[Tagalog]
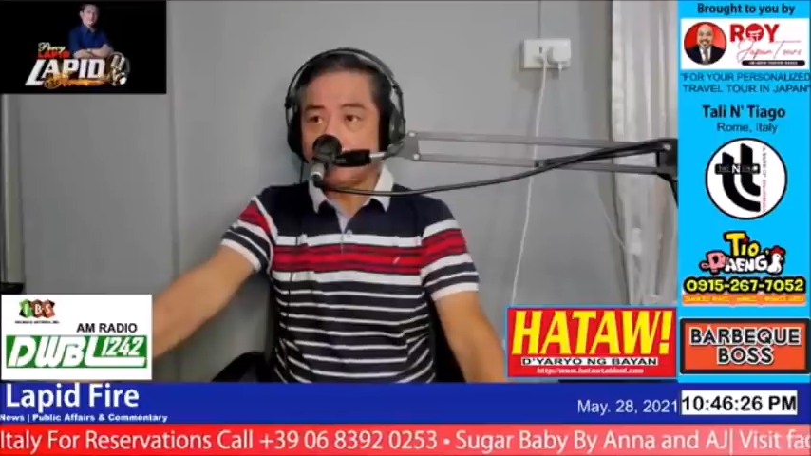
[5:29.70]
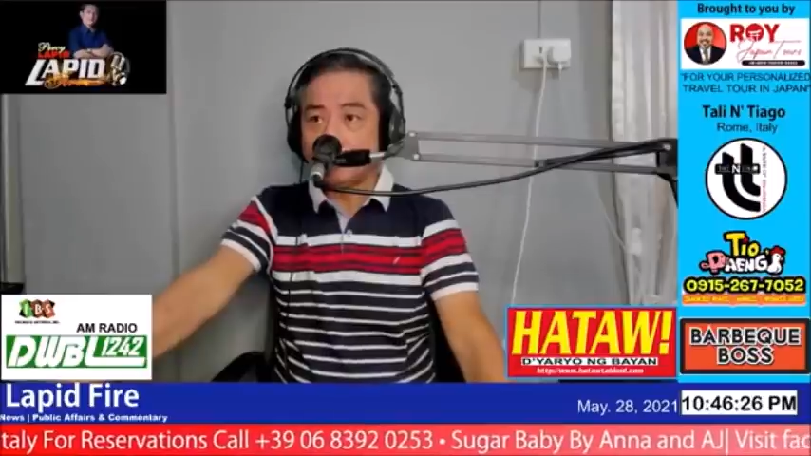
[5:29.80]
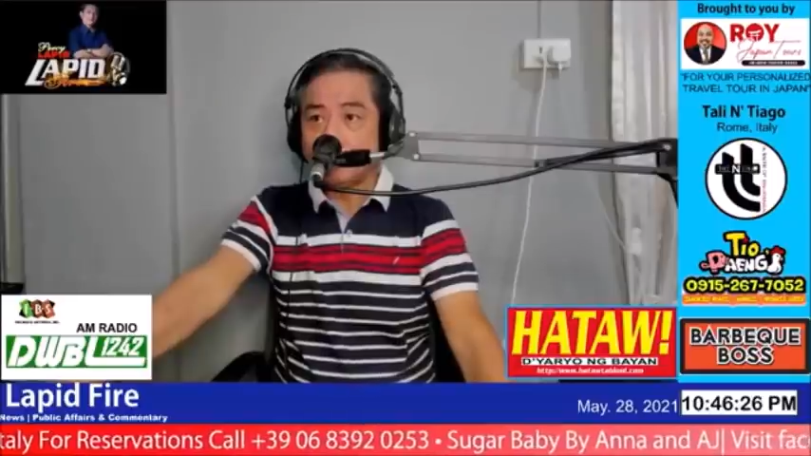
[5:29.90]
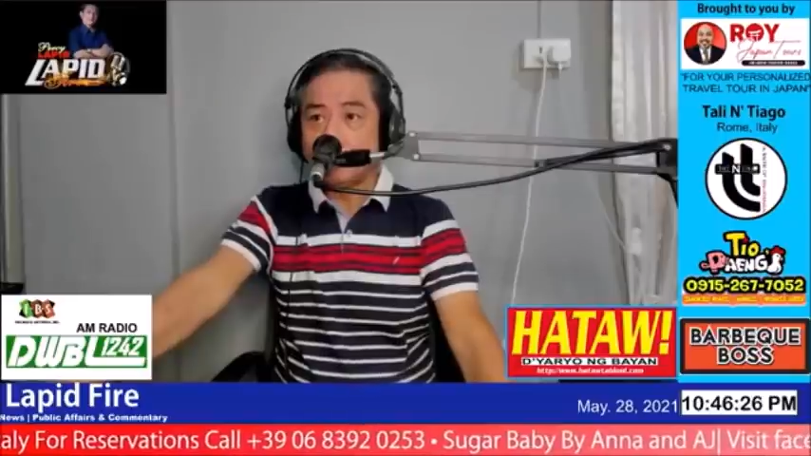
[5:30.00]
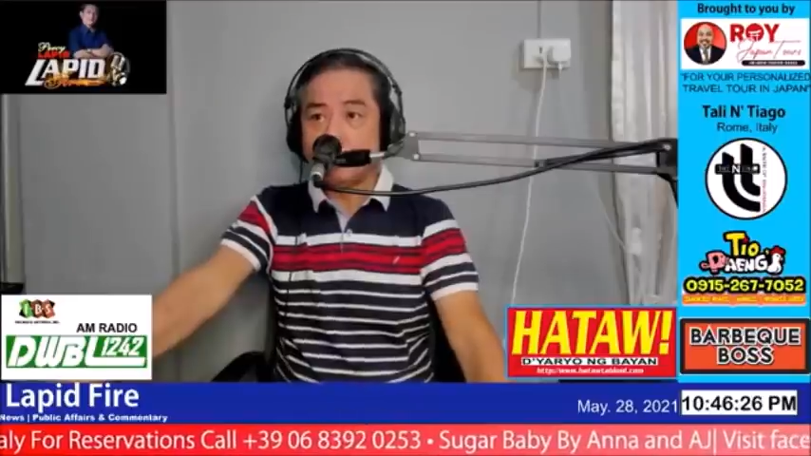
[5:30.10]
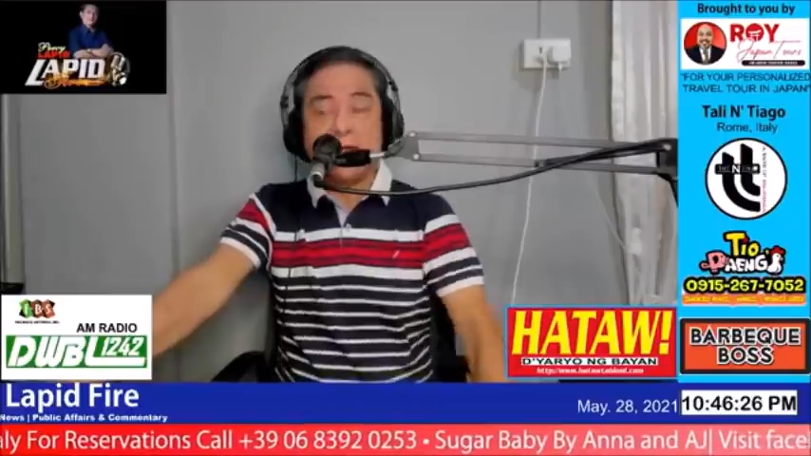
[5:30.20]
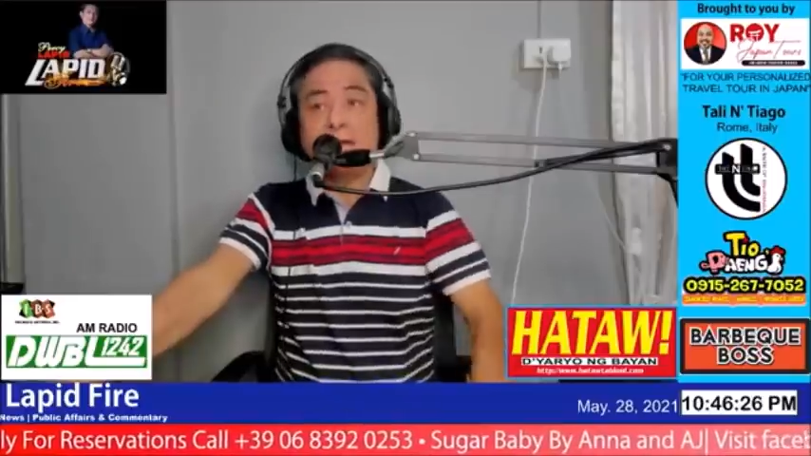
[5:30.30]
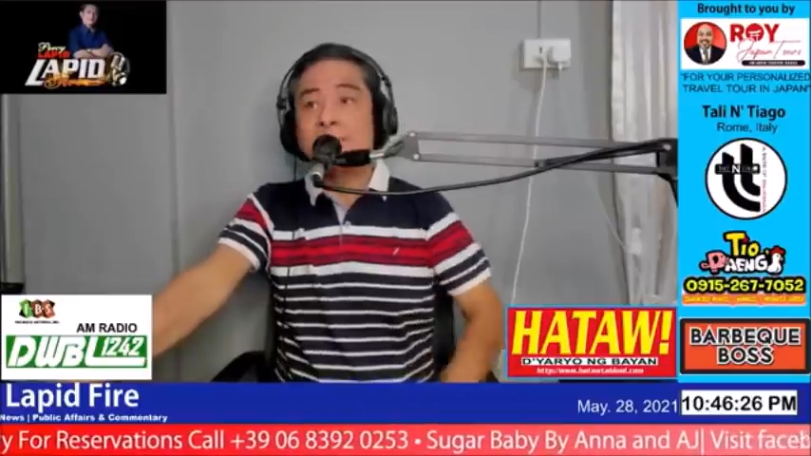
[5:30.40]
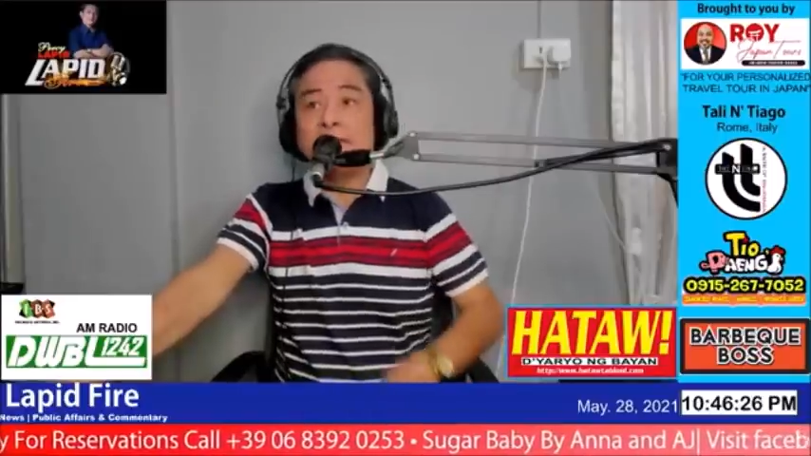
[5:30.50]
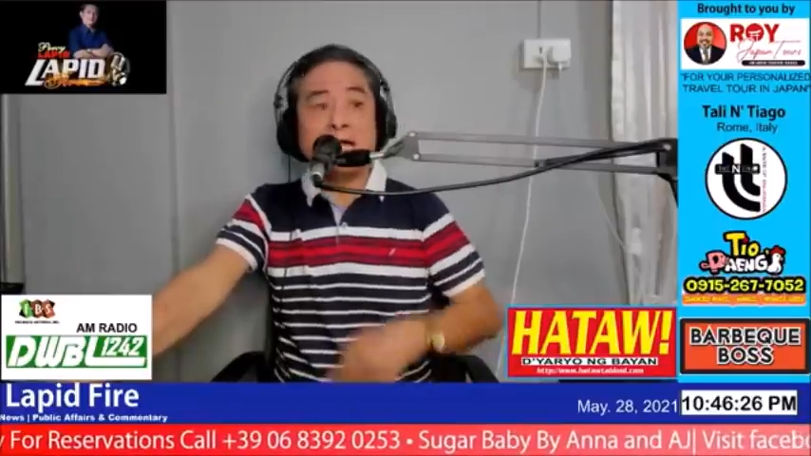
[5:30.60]
na ang
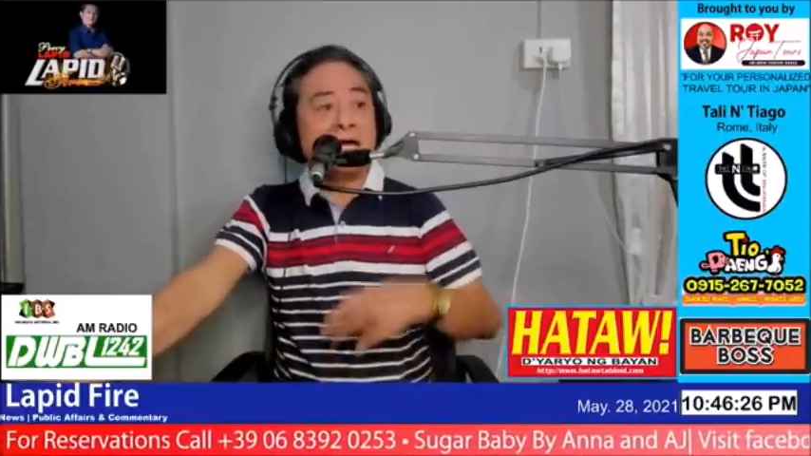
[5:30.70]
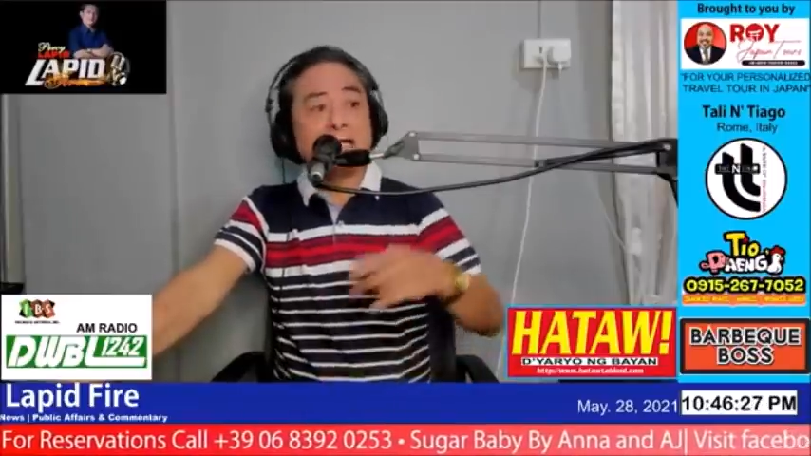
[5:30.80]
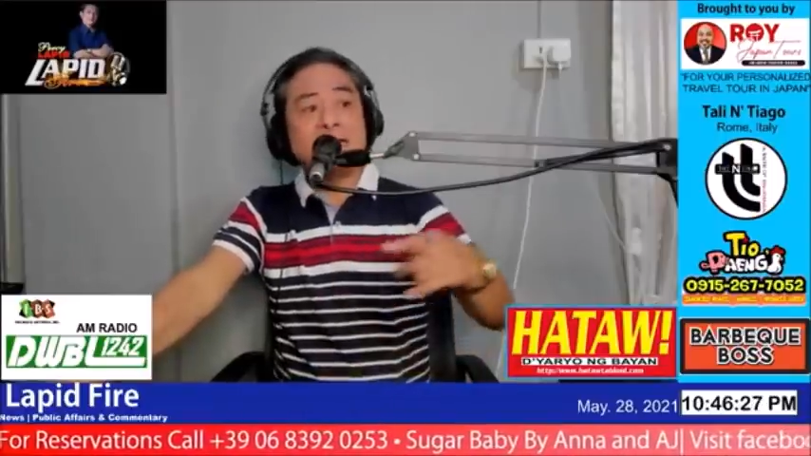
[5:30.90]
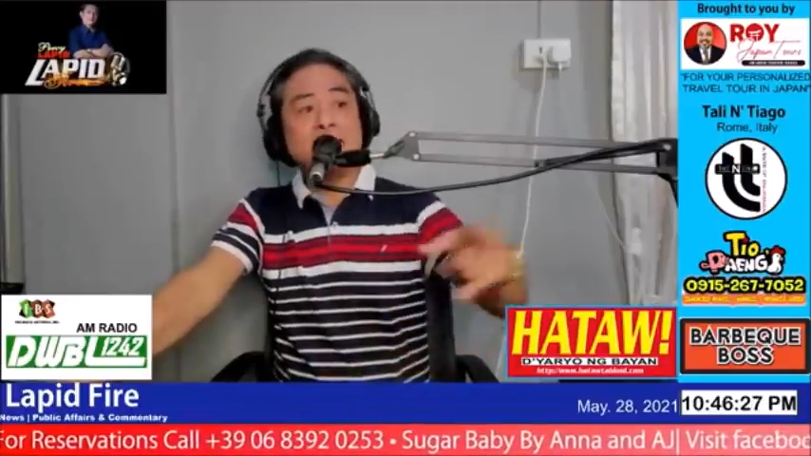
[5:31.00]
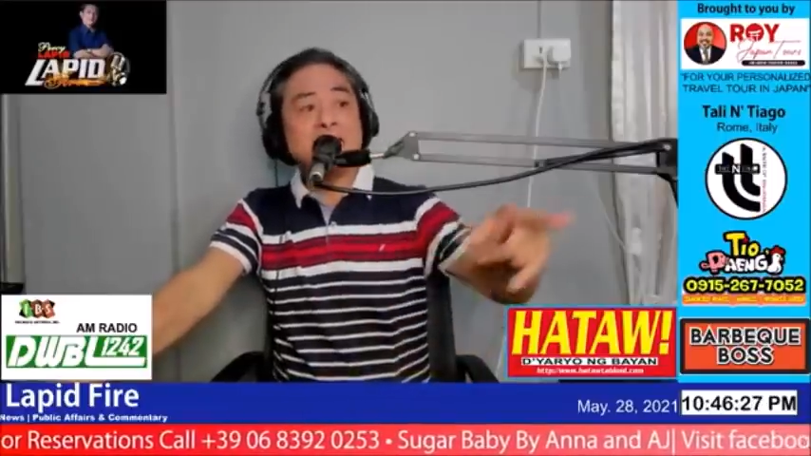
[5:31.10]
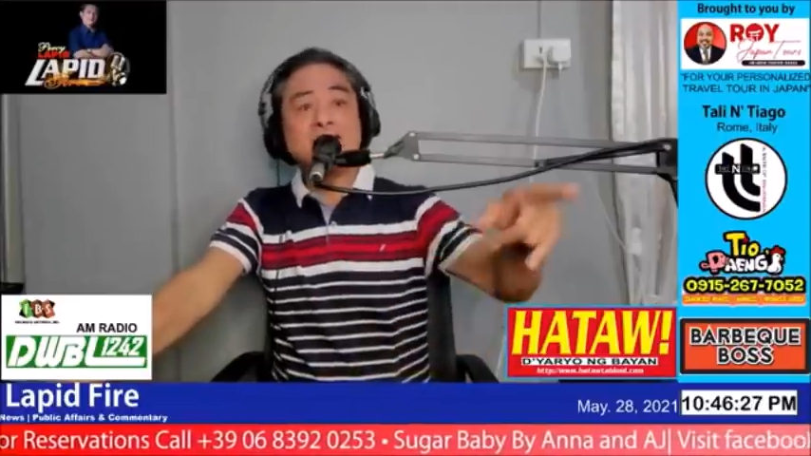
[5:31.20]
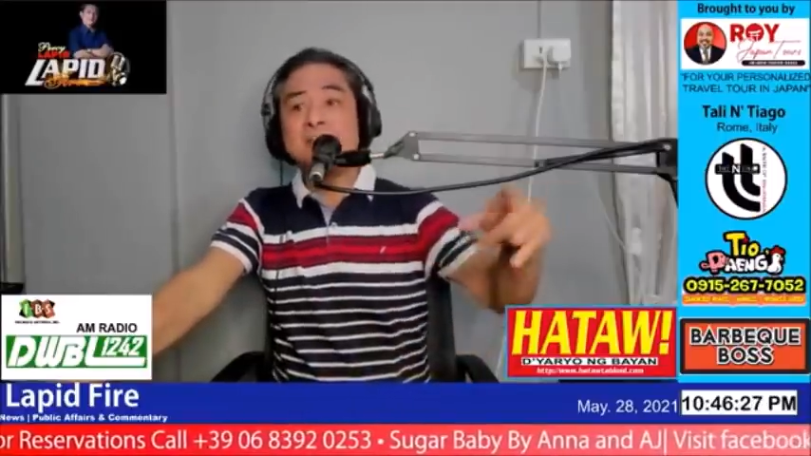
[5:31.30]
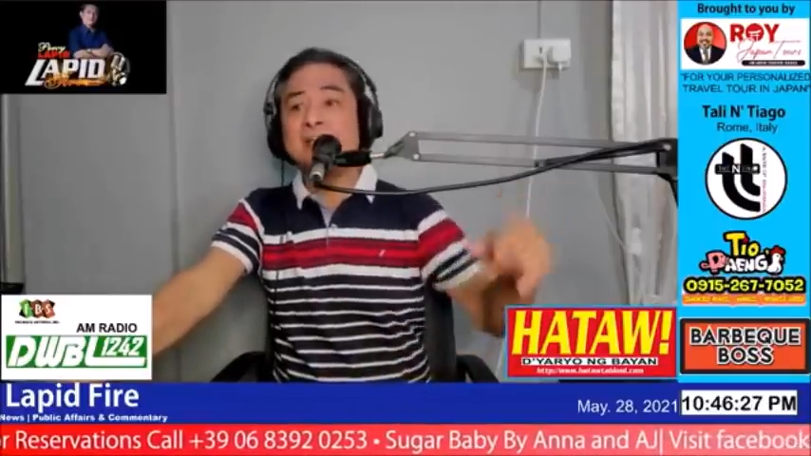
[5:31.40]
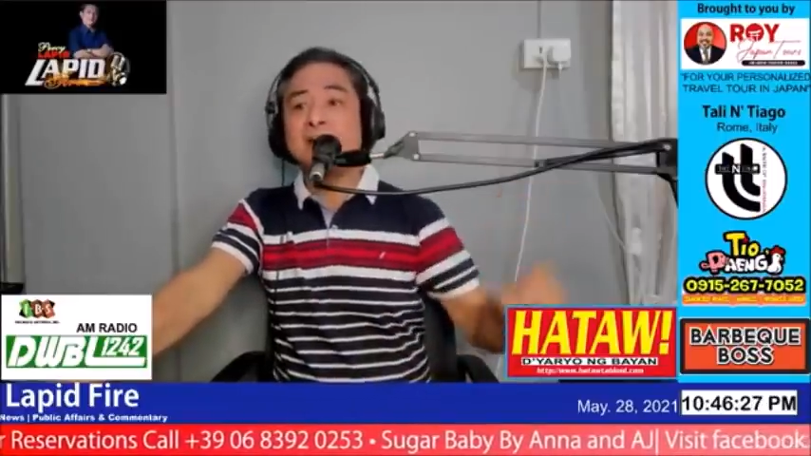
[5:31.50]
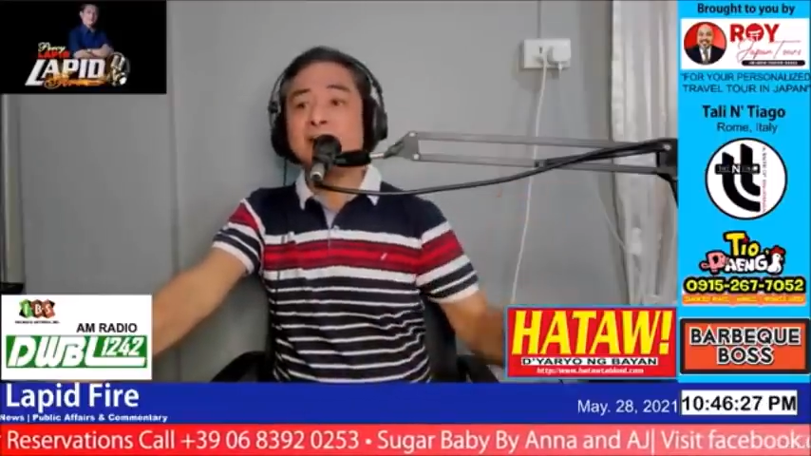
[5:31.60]
may-ari na si
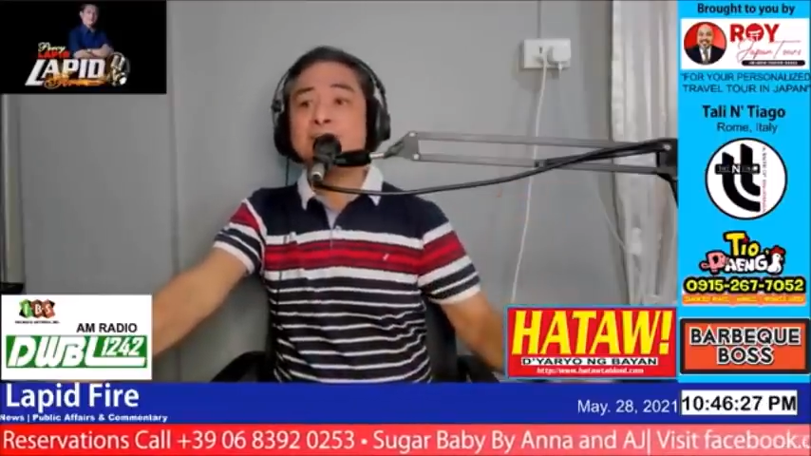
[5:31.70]
Dennis